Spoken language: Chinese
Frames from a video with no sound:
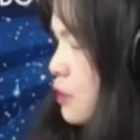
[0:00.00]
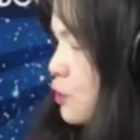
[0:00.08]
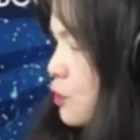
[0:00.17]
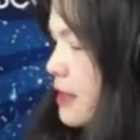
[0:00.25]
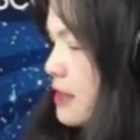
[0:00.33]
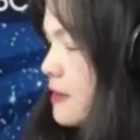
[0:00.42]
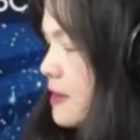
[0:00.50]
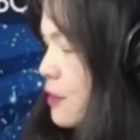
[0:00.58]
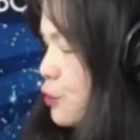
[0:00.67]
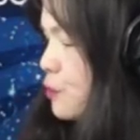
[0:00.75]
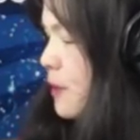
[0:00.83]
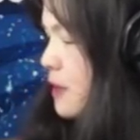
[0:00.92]
继续来听《自
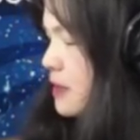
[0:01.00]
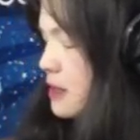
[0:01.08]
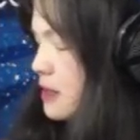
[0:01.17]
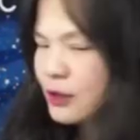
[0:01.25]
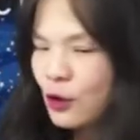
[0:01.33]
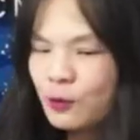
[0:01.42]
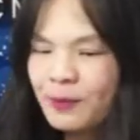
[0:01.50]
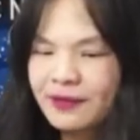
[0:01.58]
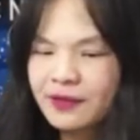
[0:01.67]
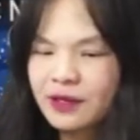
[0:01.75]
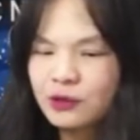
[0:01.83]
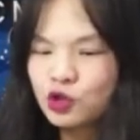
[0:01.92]
由时报》今年头
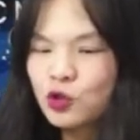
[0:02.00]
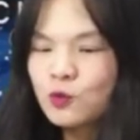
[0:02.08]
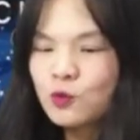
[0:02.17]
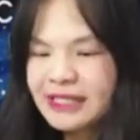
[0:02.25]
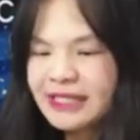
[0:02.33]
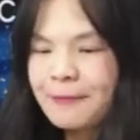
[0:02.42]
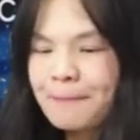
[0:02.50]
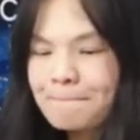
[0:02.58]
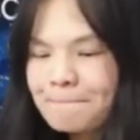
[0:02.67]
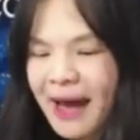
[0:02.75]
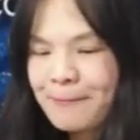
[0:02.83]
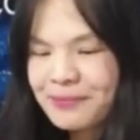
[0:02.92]
版的中间
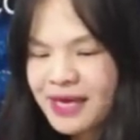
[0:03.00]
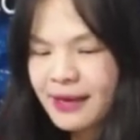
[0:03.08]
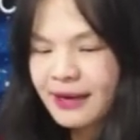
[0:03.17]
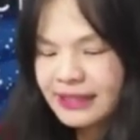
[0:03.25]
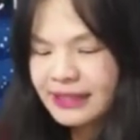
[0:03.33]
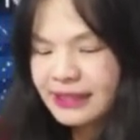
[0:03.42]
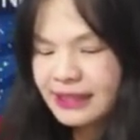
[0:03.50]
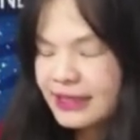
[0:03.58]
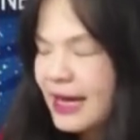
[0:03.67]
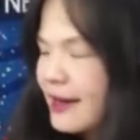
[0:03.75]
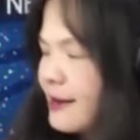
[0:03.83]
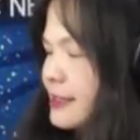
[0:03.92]
版面，来听听
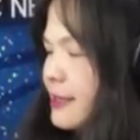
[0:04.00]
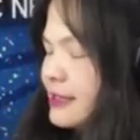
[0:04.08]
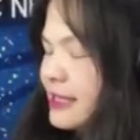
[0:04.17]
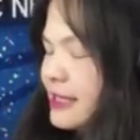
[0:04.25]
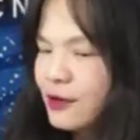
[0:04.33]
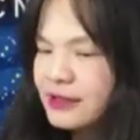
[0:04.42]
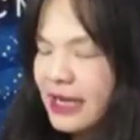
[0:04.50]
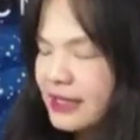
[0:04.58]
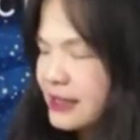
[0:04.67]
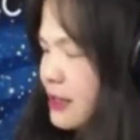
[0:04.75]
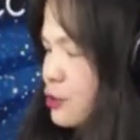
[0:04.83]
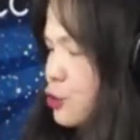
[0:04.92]
看哦，到底还有
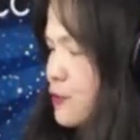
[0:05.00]
哪些